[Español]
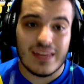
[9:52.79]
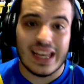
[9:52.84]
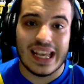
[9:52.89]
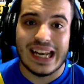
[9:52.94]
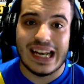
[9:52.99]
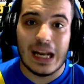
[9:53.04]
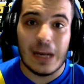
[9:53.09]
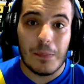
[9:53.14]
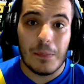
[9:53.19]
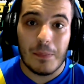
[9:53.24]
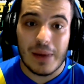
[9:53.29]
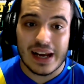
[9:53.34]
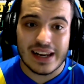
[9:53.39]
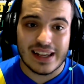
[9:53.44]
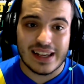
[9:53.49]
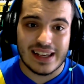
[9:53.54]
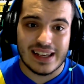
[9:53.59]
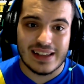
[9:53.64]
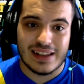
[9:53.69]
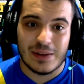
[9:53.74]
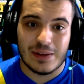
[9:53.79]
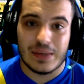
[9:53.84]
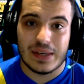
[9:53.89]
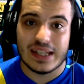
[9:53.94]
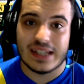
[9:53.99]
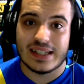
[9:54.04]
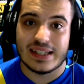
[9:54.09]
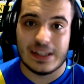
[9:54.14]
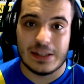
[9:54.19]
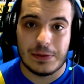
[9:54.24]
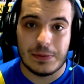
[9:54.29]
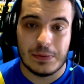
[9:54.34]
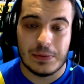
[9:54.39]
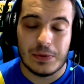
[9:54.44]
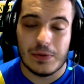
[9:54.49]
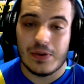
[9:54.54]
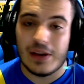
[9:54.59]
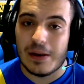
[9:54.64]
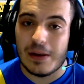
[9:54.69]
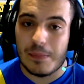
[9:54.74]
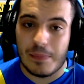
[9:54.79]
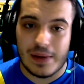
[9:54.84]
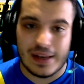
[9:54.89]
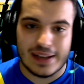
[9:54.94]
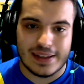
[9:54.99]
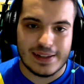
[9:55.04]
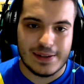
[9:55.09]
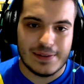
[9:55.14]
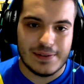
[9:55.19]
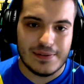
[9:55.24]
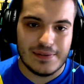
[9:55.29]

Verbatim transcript: en el parking de un instituto, en el patio,